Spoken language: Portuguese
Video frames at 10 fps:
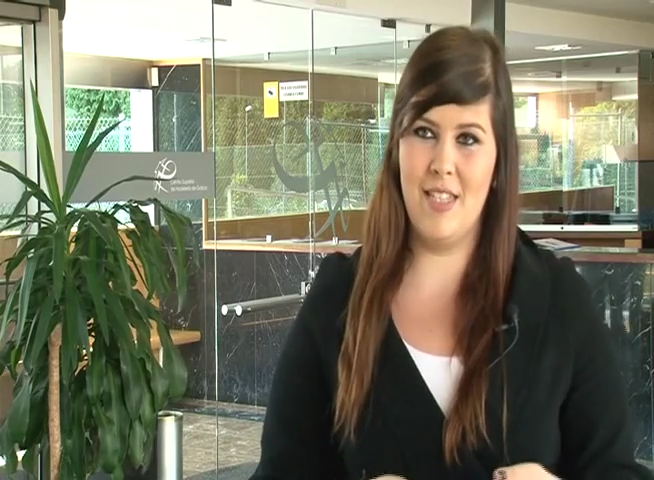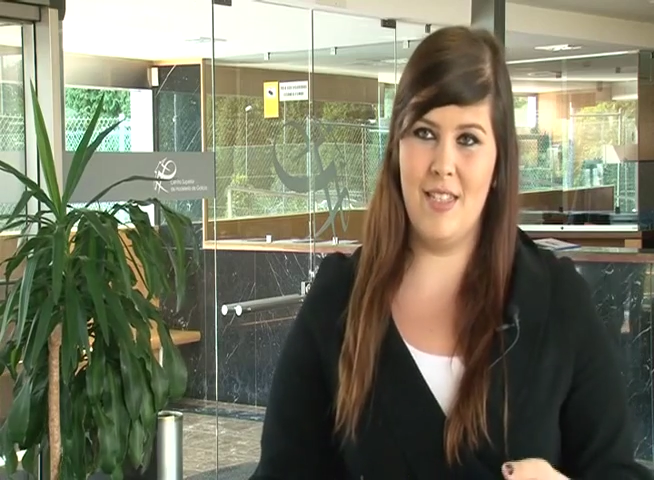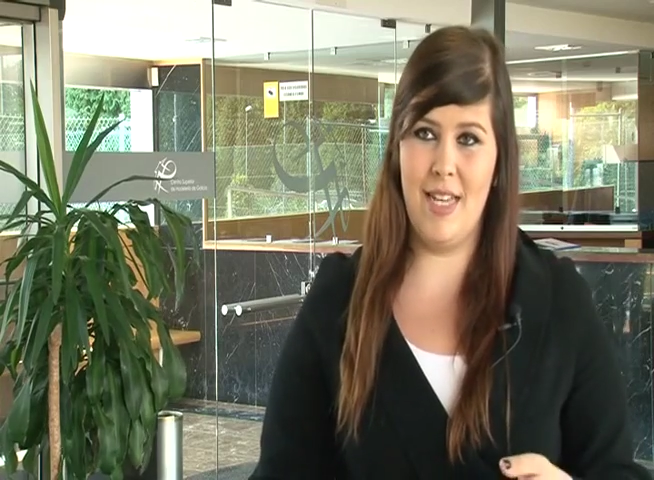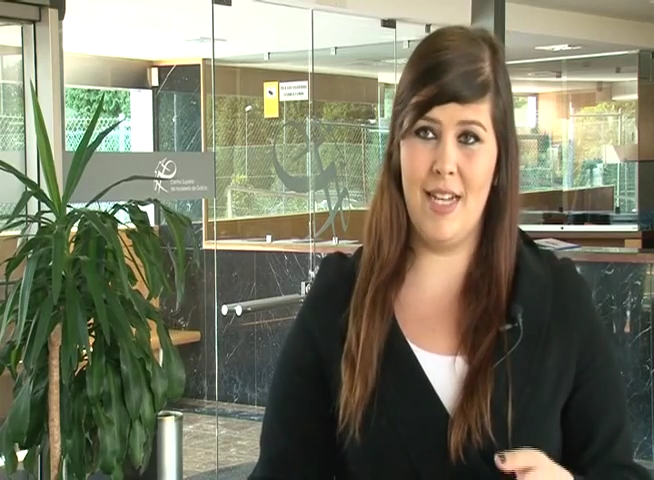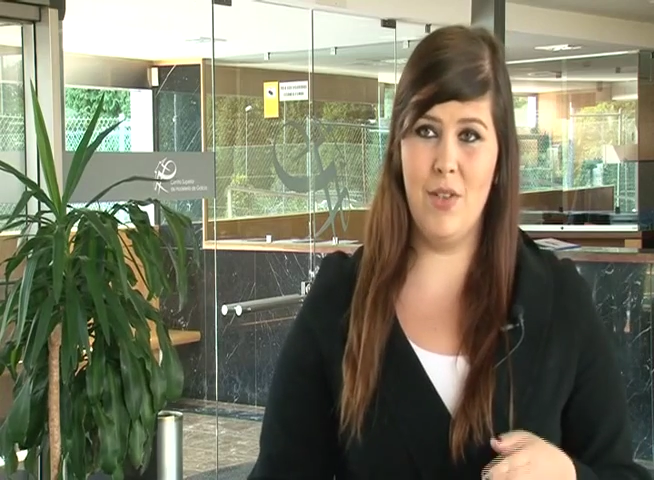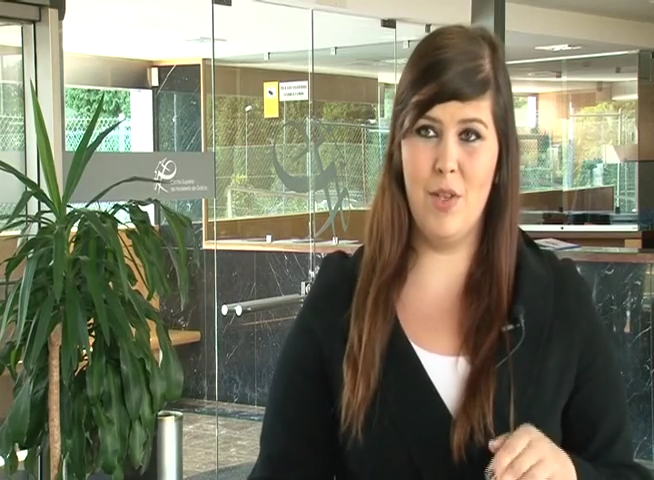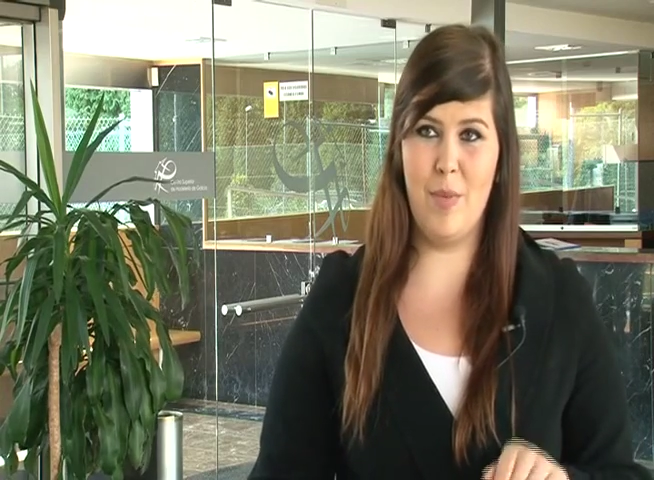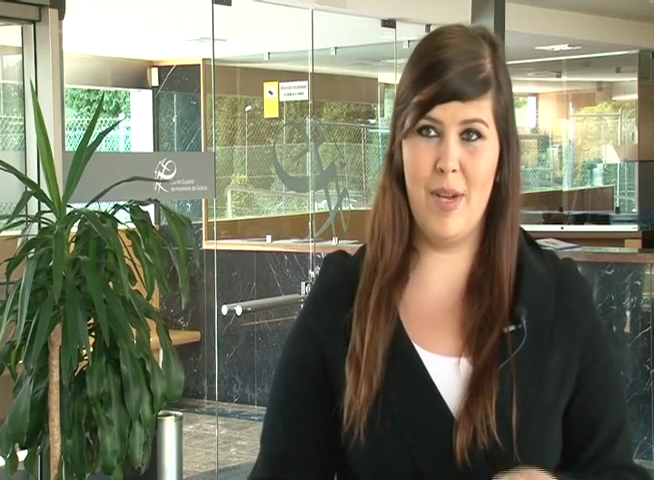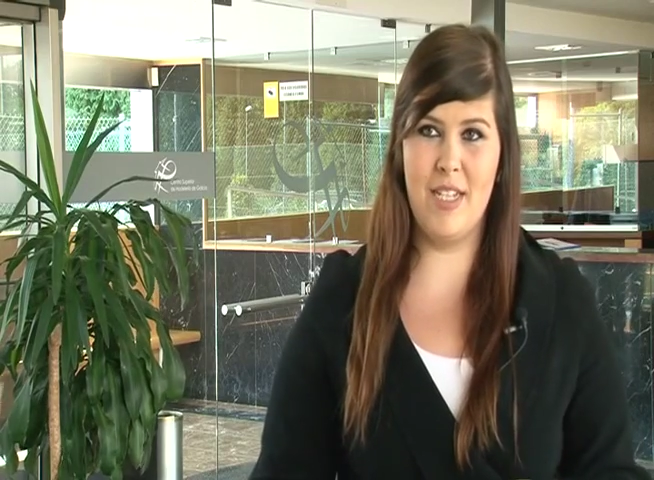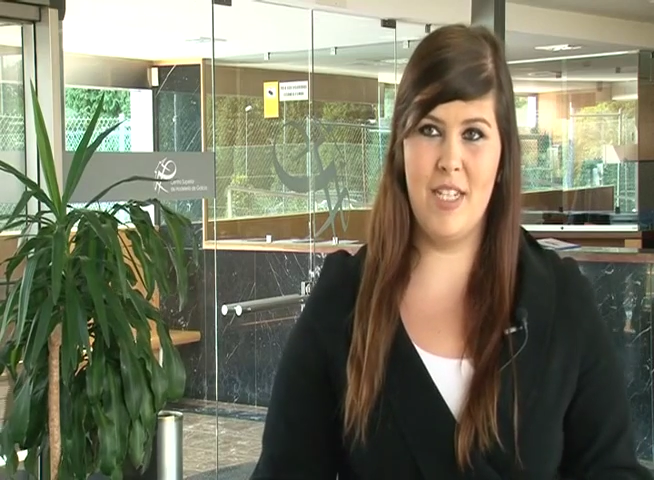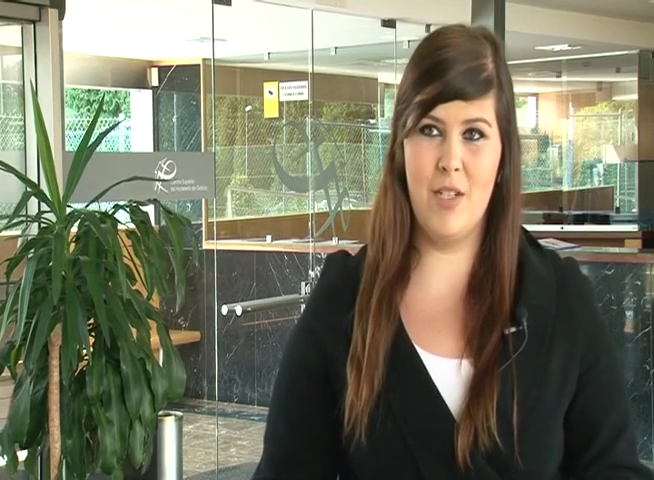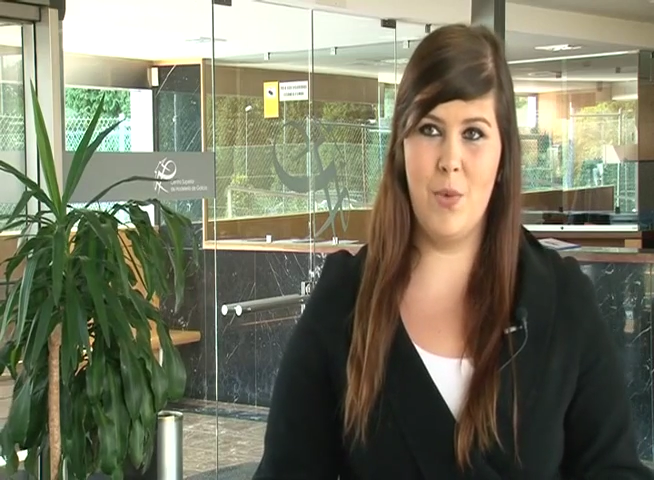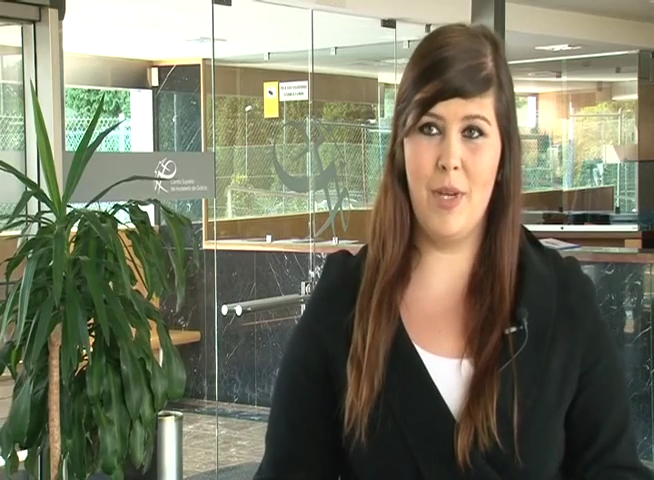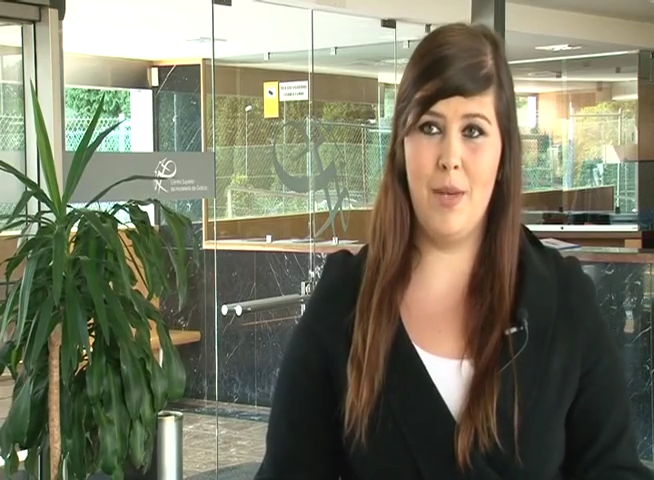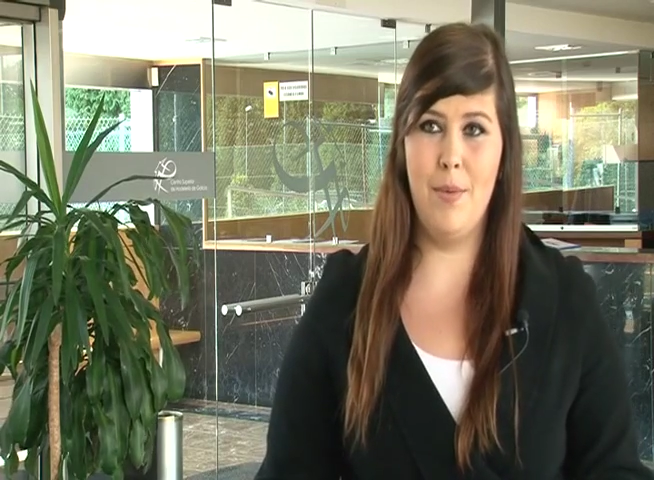Santiago, da página
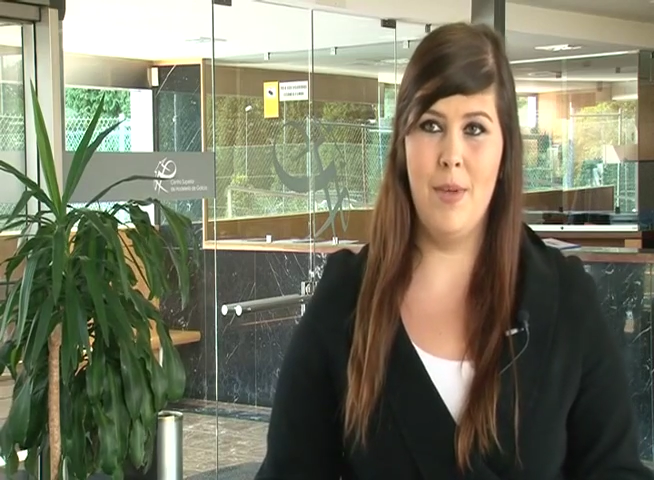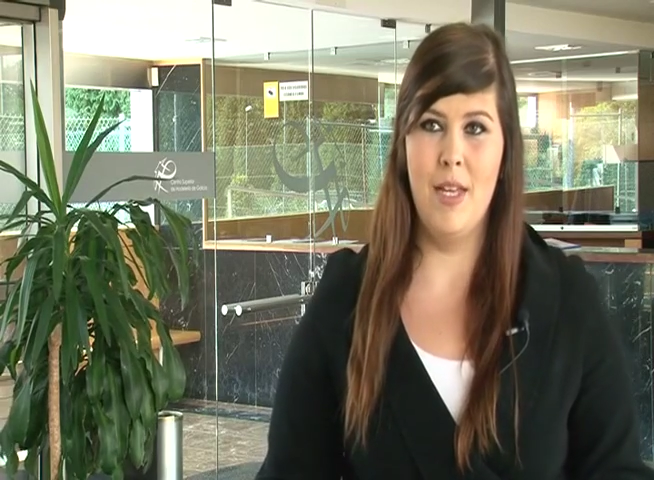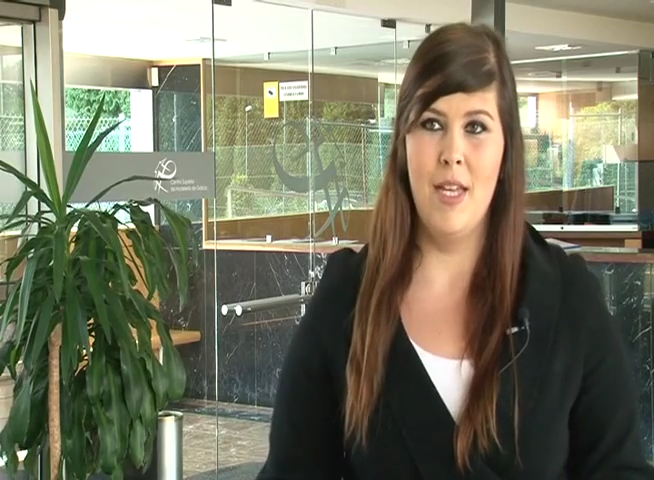web,